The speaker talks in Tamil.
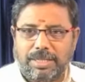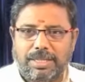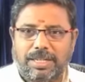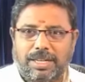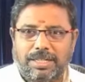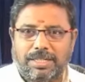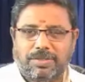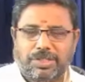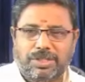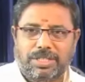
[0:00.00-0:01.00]
லாகரி
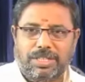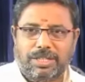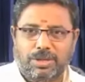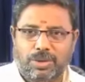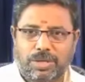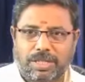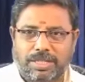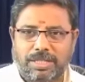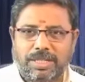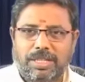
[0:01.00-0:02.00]
வஸ்துகளாகட்டும் அல்லது
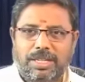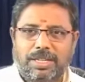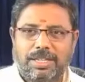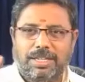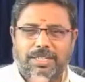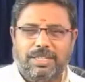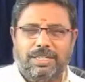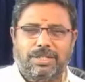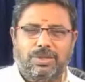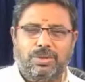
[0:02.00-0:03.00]

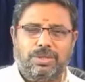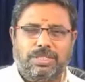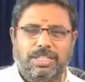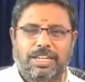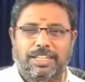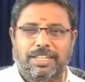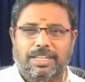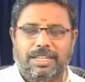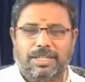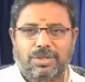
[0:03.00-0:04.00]
இதாகட்டும்
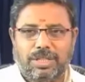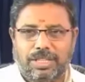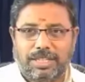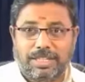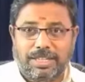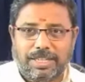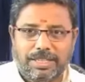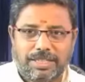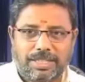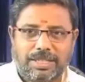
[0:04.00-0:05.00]
கேளிக்கைகளாகட்டும் இதில் எதுலேயும்
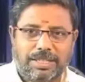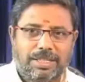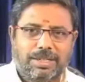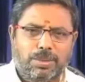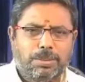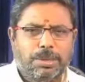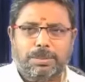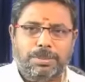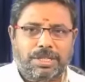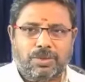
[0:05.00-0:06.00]
கலந்துக்கிறதுங்கிறது ரொம்ப
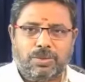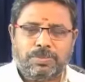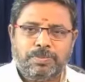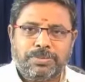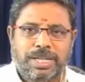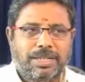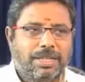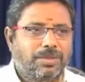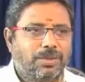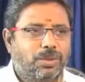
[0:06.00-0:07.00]
கம்மியாக இருக்கும்
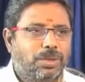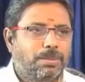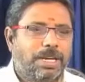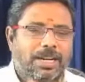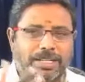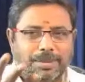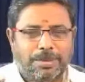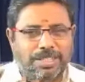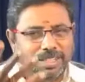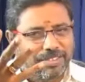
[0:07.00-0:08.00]
அதனால் இவங்க உடம்பு
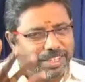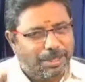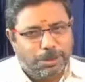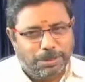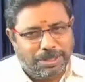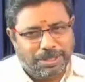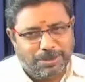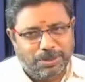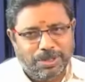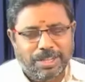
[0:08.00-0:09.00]
ஆட்டோமேட்டிக்காகவே ஆரோக்கியமாக
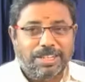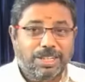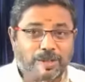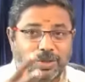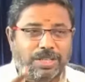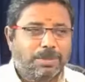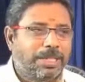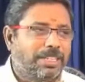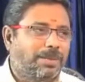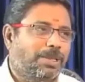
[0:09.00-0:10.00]
இருக்கும் இன்னும் அதை
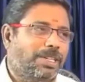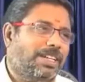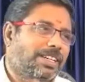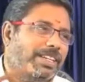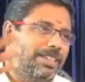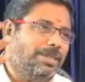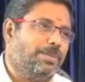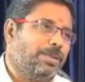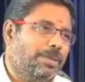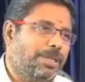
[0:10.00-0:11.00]
மெயின்டைன் பண்ணாங்கன்னா இன்னும்
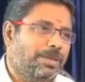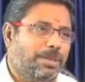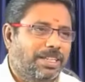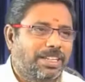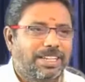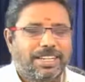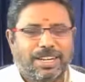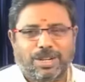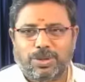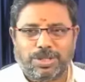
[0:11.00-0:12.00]
பிரமாதமான
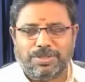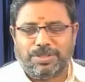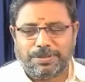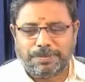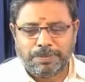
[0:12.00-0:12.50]
ஆரோக்கியம் வரும்